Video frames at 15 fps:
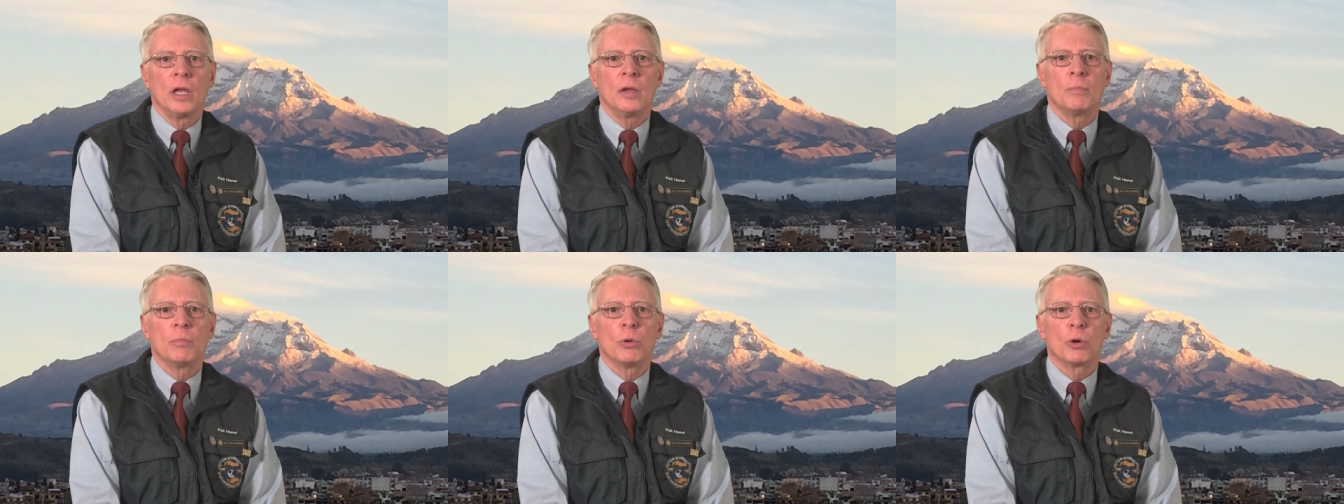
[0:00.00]

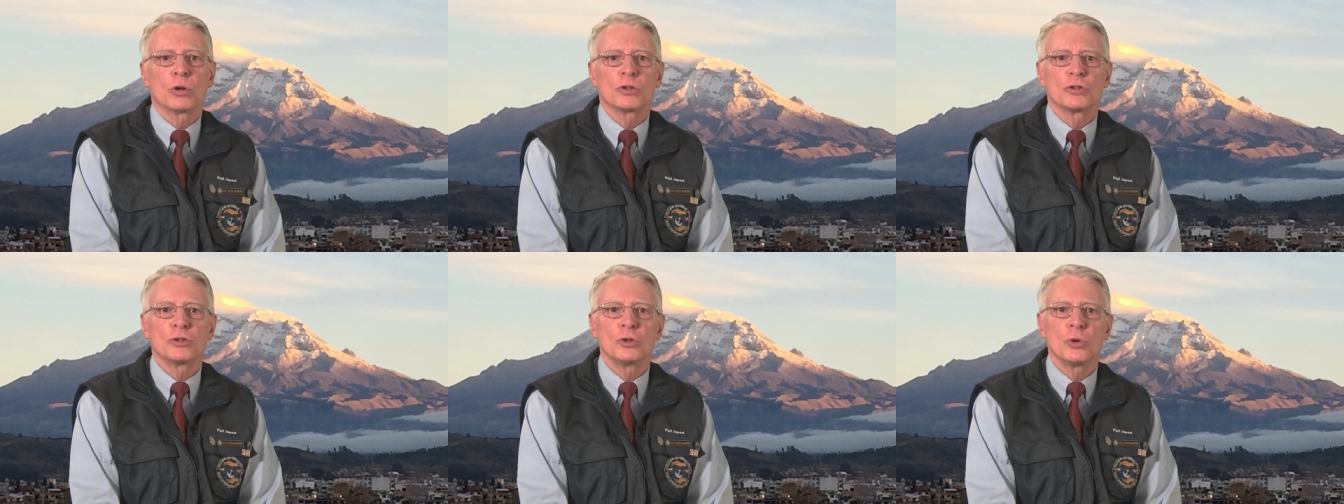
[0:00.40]
y
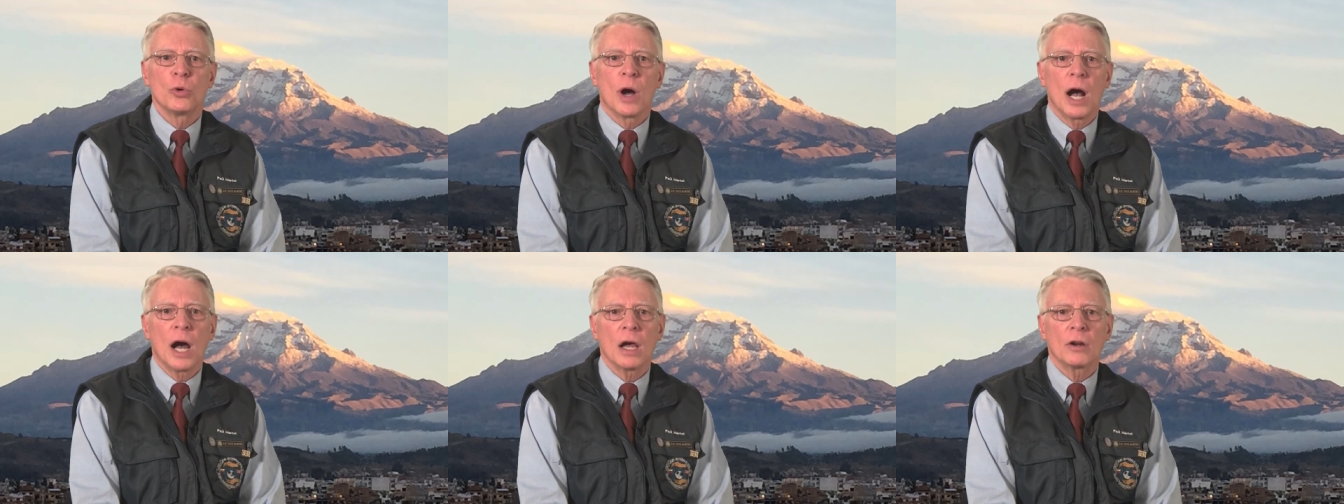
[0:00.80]
por
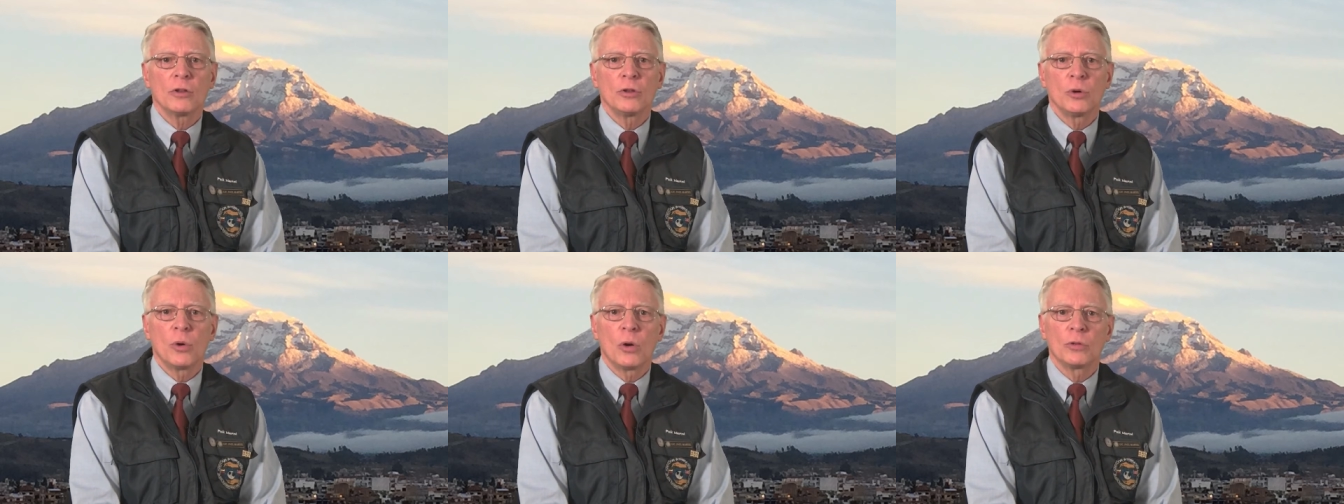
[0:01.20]
su
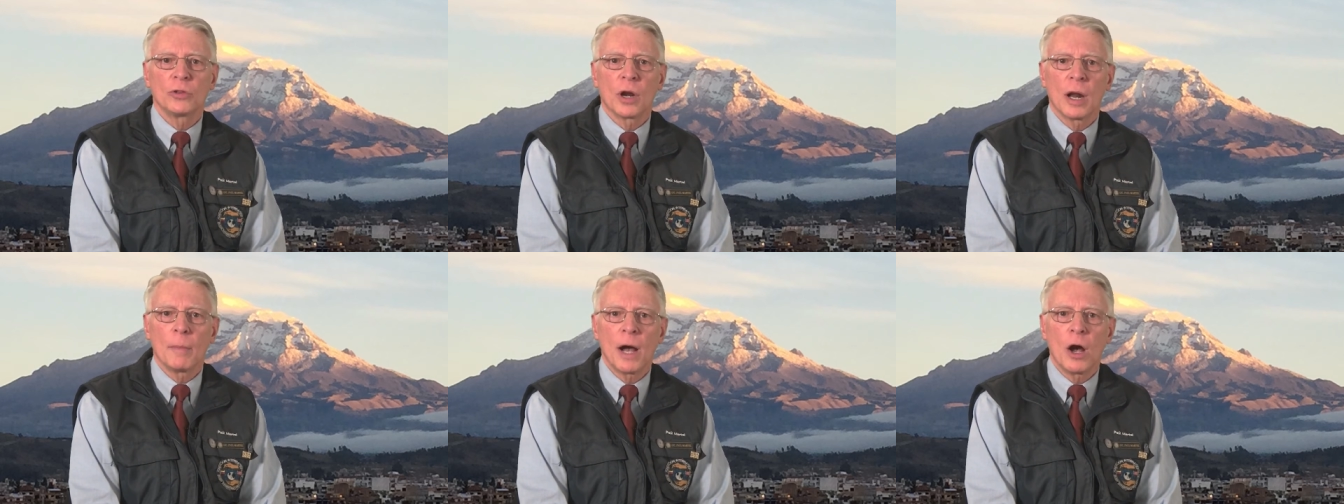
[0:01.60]
arduo
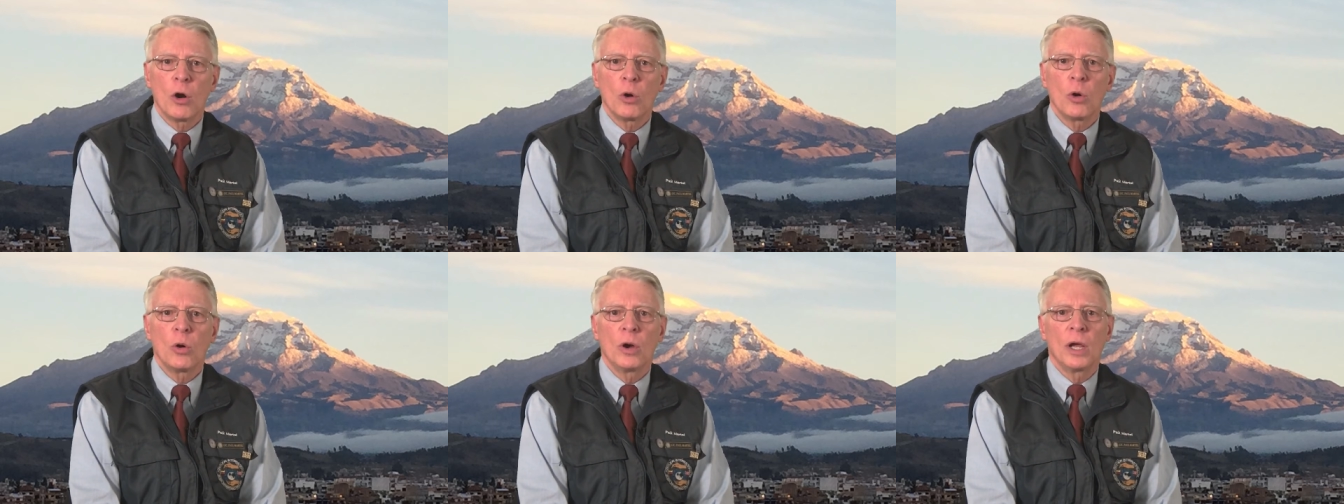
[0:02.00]

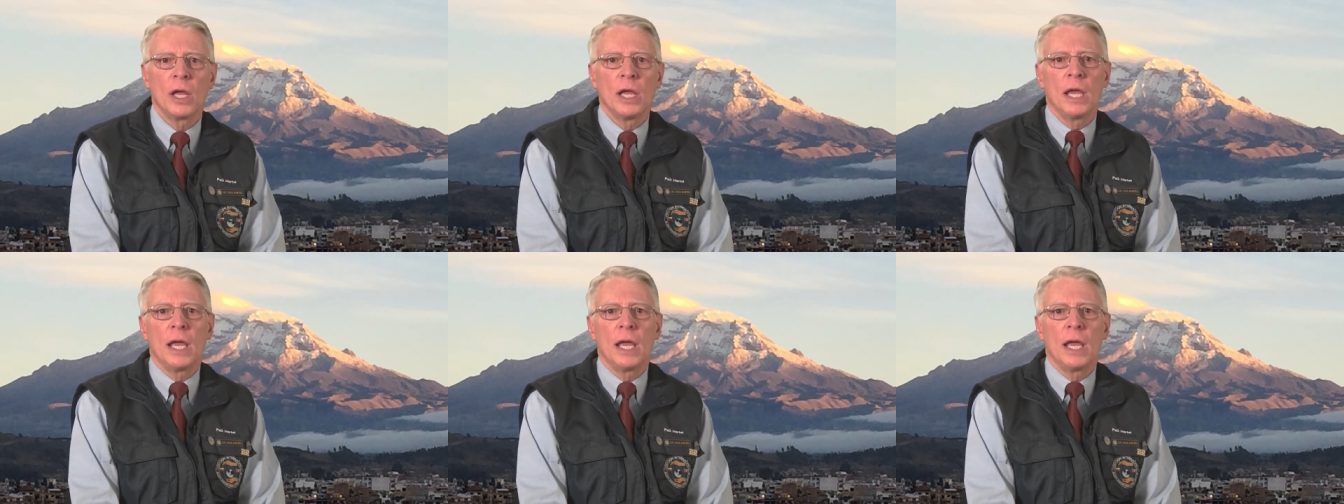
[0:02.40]
trabajo